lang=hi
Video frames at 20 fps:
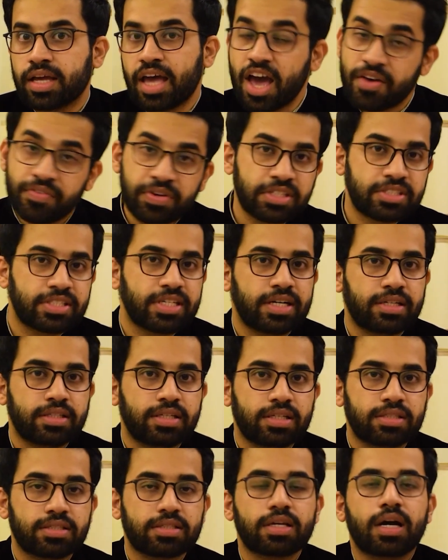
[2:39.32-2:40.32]
हैविंग सेट
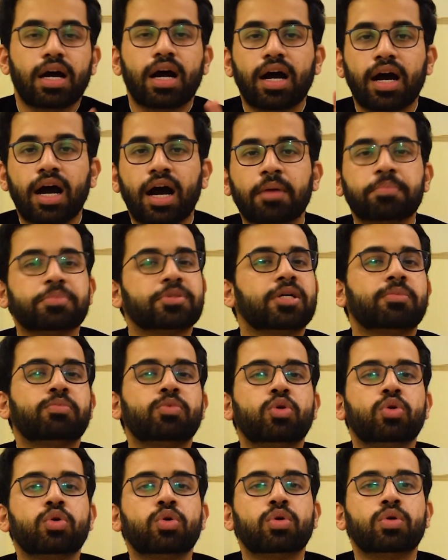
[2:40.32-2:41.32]
दिस आप सब
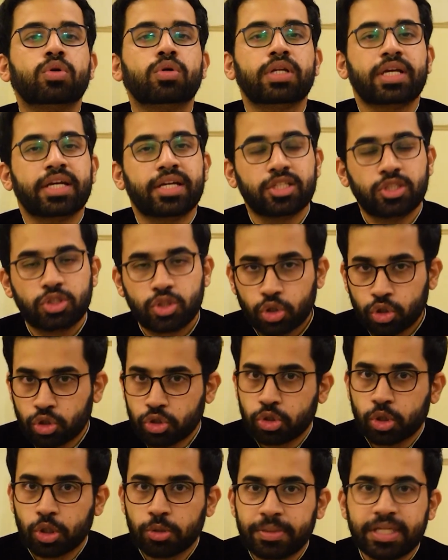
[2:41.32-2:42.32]
लोगों ने जो
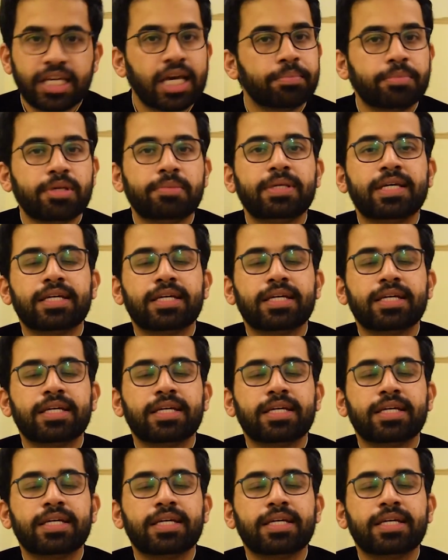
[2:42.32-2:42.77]
जो भी एम